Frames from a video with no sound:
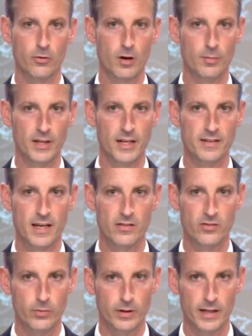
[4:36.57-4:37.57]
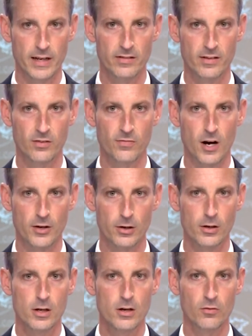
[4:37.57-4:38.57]
Phát ngôn viên Bộ Ngoại giao
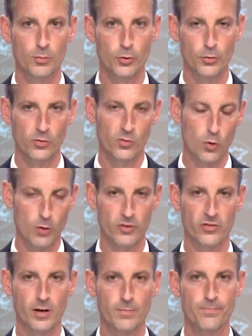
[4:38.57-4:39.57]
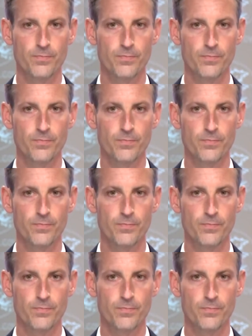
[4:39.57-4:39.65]
Newsweek cho biết,